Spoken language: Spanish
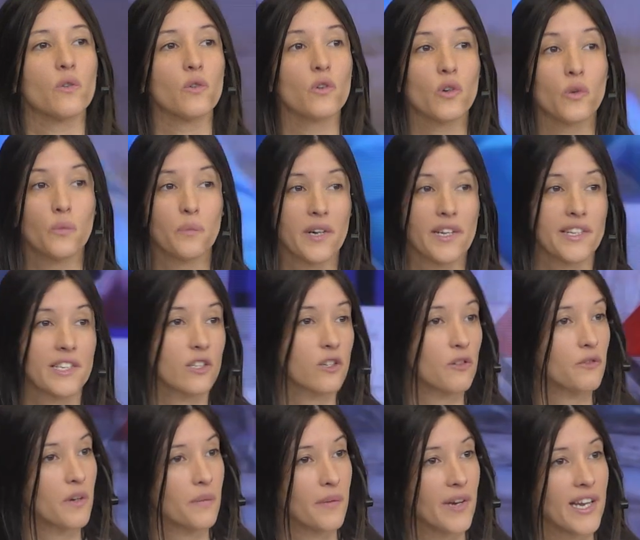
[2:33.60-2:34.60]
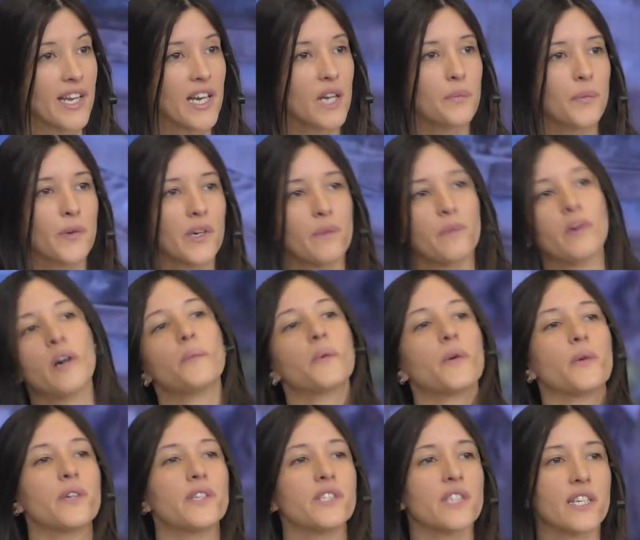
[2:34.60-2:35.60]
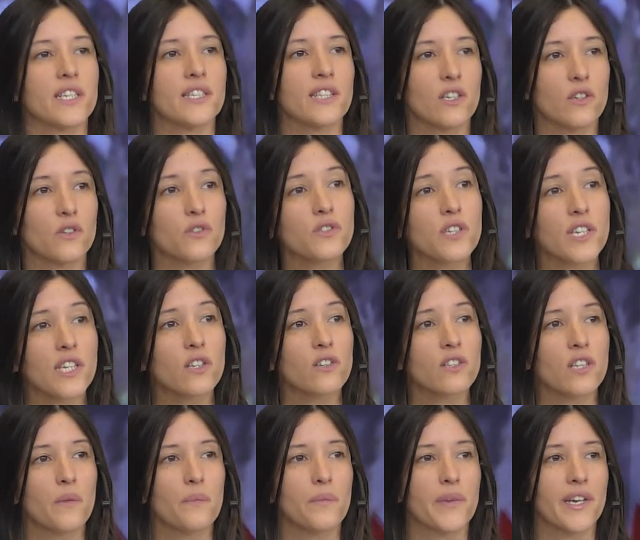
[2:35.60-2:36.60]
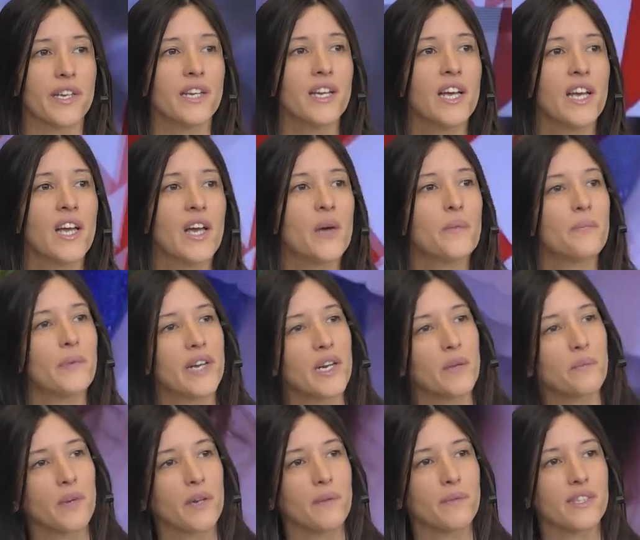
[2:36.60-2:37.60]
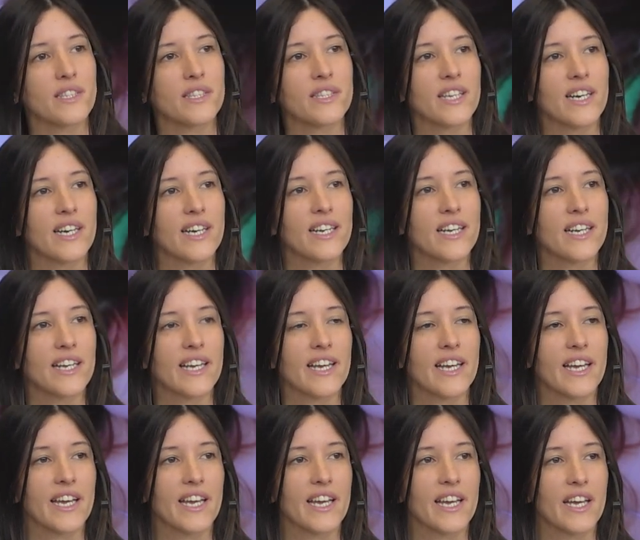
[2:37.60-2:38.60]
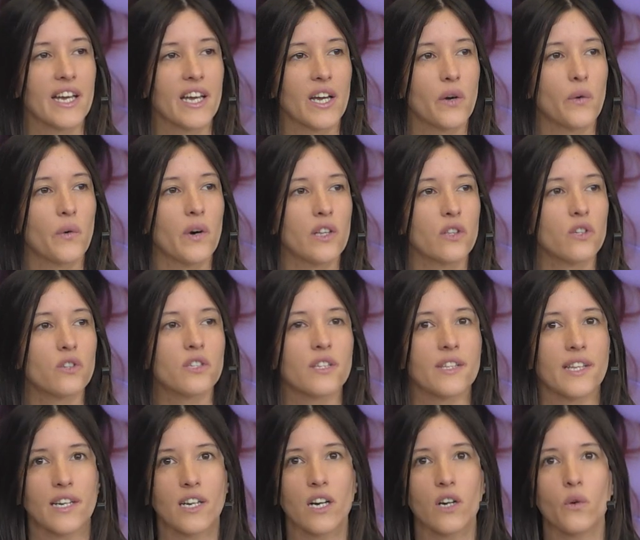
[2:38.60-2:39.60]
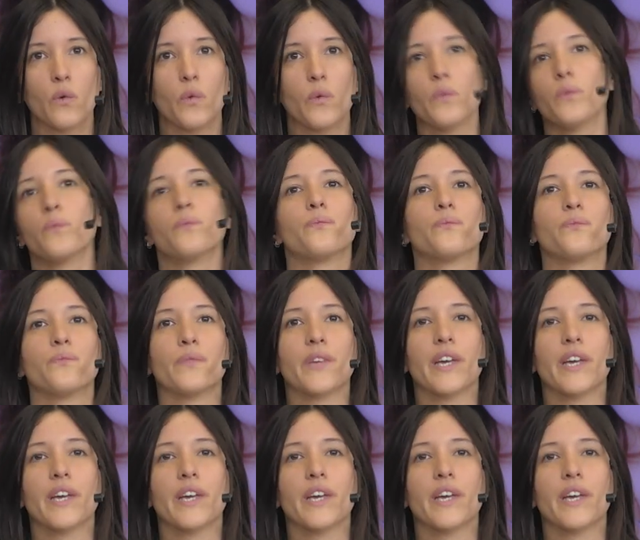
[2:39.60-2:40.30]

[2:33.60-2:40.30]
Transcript: cumpleañito familiar, podemos aprovechar este consejo también para implementar eh, cuando se tenga un